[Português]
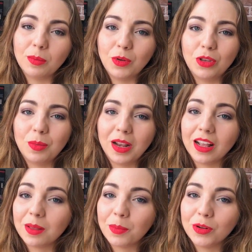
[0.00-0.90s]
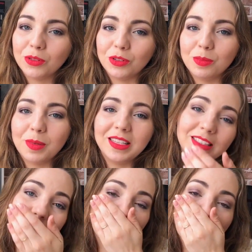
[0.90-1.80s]
Muito obrigada por tudo,
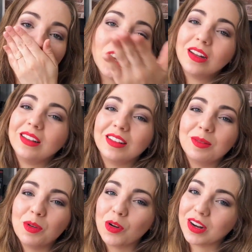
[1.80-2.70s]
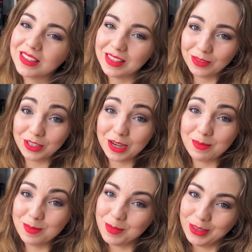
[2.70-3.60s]
mãezinha linda do meu coração, te
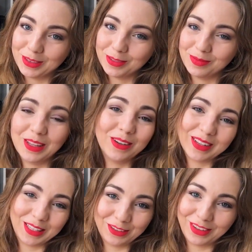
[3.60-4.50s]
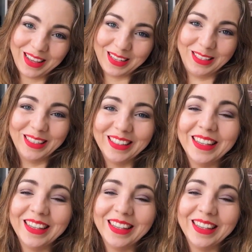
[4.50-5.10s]
amo muito. E eu não canso de falar isso.